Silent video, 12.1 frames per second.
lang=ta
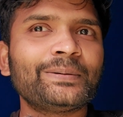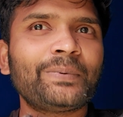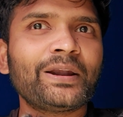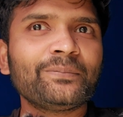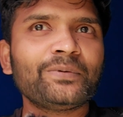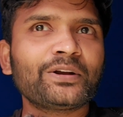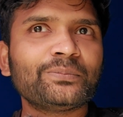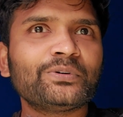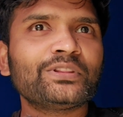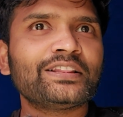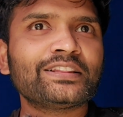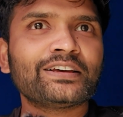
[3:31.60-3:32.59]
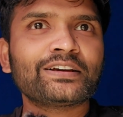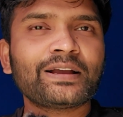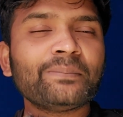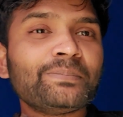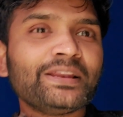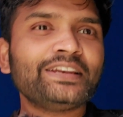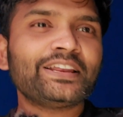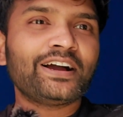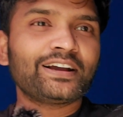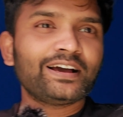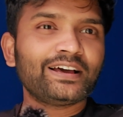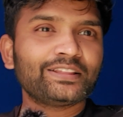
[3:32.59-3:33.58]
படம் பார்க்கும்போது அந்த கம்ப்ளீட்
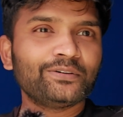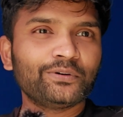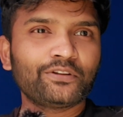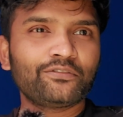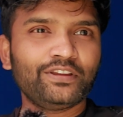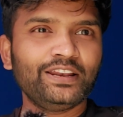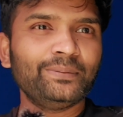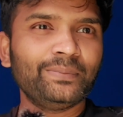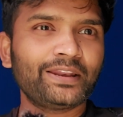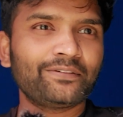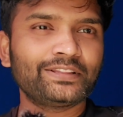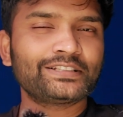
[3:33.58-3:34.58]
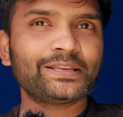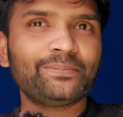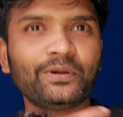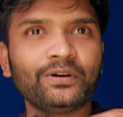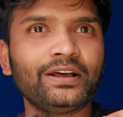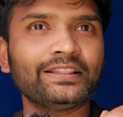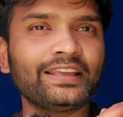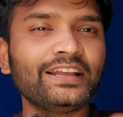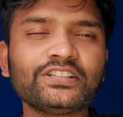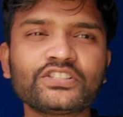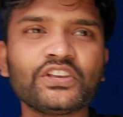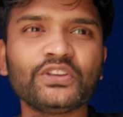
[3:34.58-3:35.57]
ஆகாத ஒரு ஃபீல் மாதிரி வந்துச்சு இப்போ அந்த
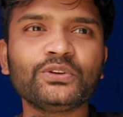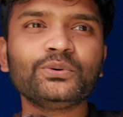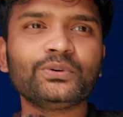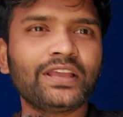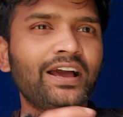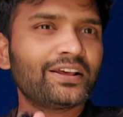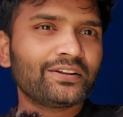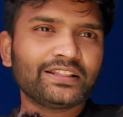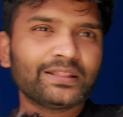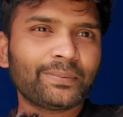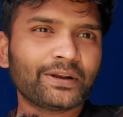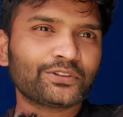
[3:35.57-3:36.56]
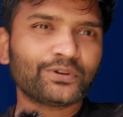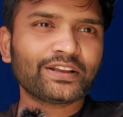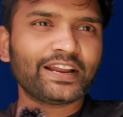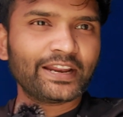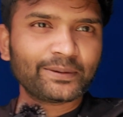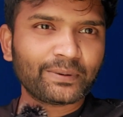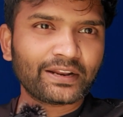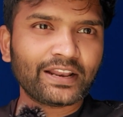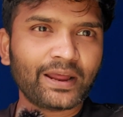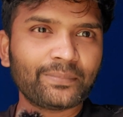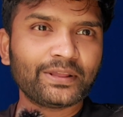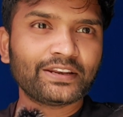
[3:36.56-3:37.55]
எல்சியூ யாரும் எந்த படத்தோடும் கனெக்ட்
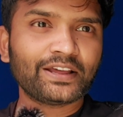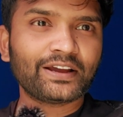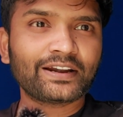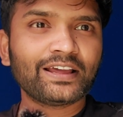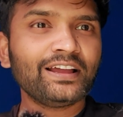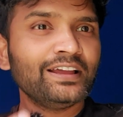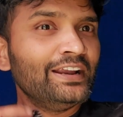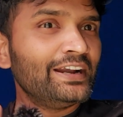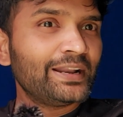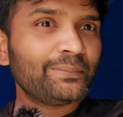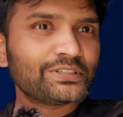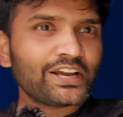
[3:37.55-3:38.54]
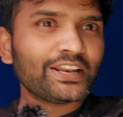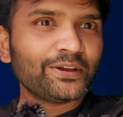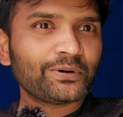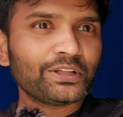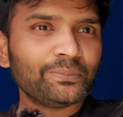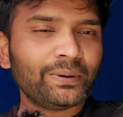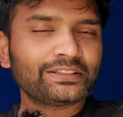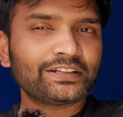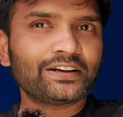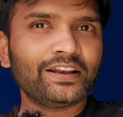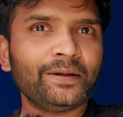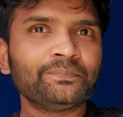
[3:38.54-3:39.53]
பண்ணலை அப்படின்னாங்கன்னா நம்ம ஜாலியாக உட்காந்து
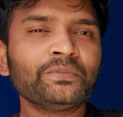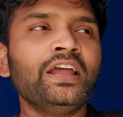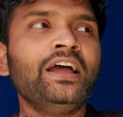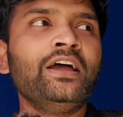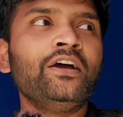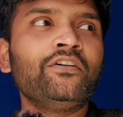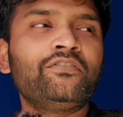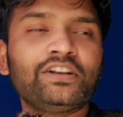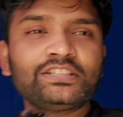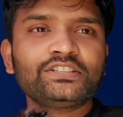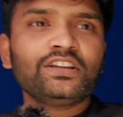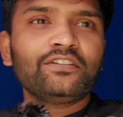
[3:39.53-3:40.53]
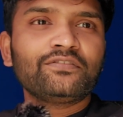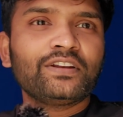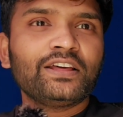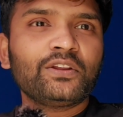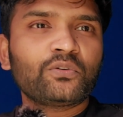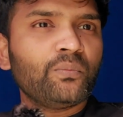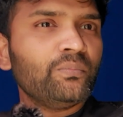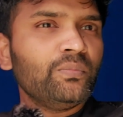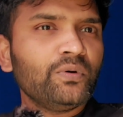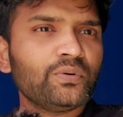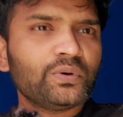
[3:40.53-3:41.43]
பார்த்துருக்கலாம் ஃபஸ்ட் ஆஃபில் ரொம்ப